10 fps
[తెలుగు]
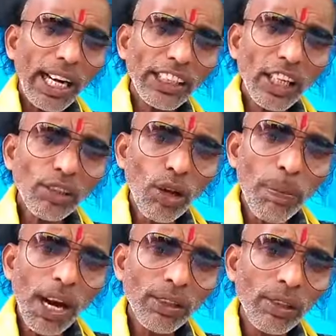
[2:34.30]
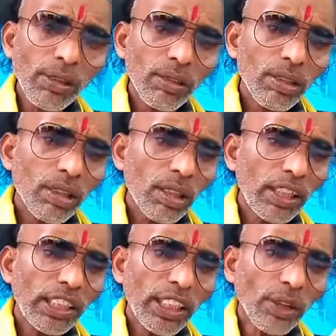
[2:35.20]
రేషన్తో పాటు
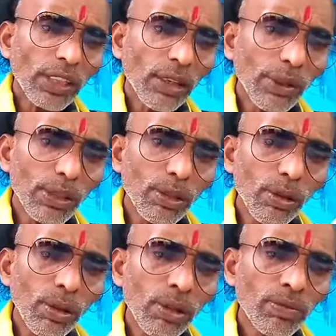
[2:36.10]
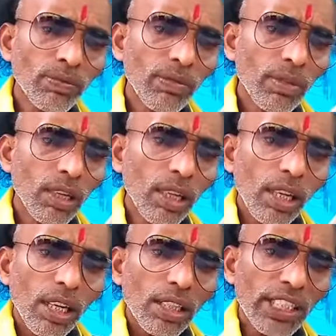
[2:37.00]
నిత్యావసర వస్తువులు
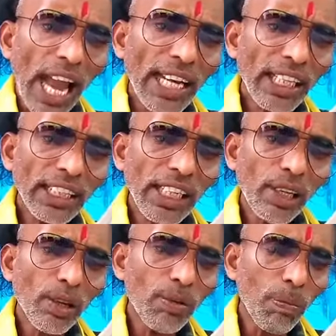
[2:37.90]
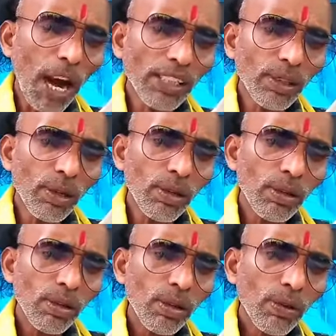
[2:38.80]
శానిటైజర్లు
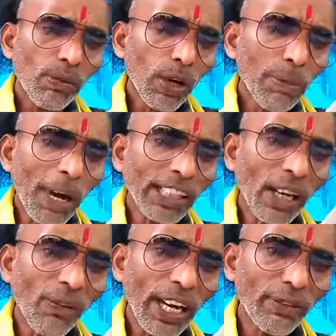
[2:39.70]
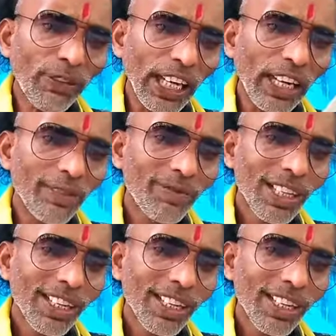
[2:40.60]
మాస్కులు ఫుల్ బాటిల్ వైన్ ఫ్రీ